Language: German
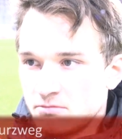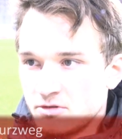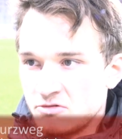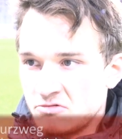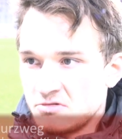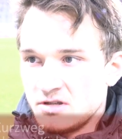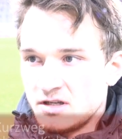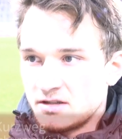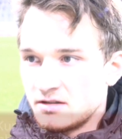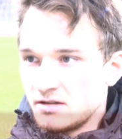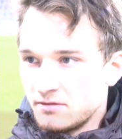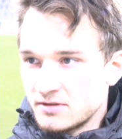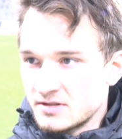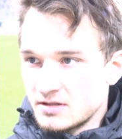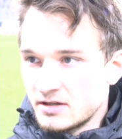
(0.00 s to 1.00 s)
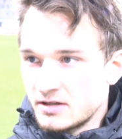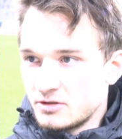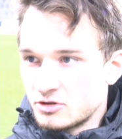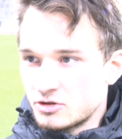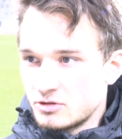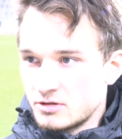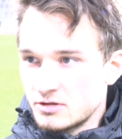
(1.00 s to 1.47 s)
Also die hatten eigentlich fast gar keine
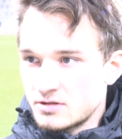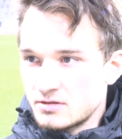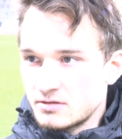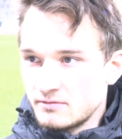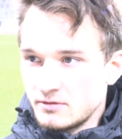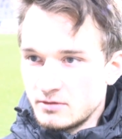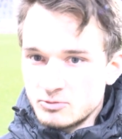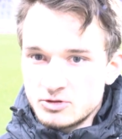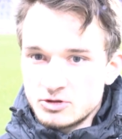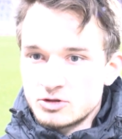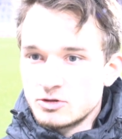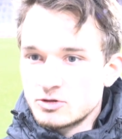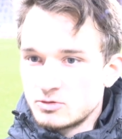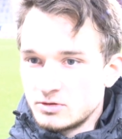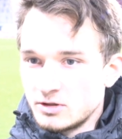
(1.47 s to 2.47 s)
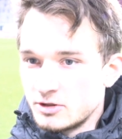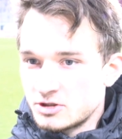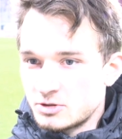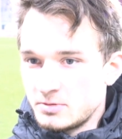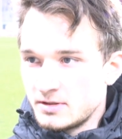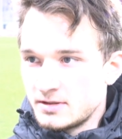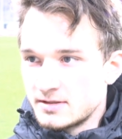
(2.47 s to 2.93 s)
Chance. Wir haben die Chance gut
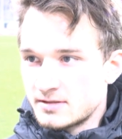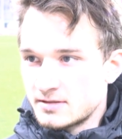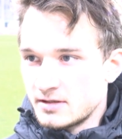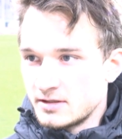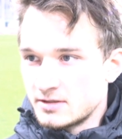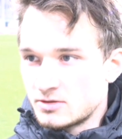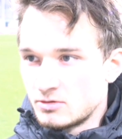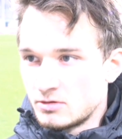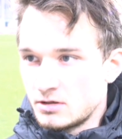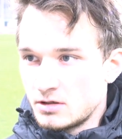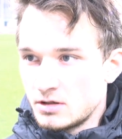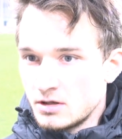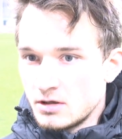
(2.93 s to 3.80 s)
rausgespielt, das ist 1-0.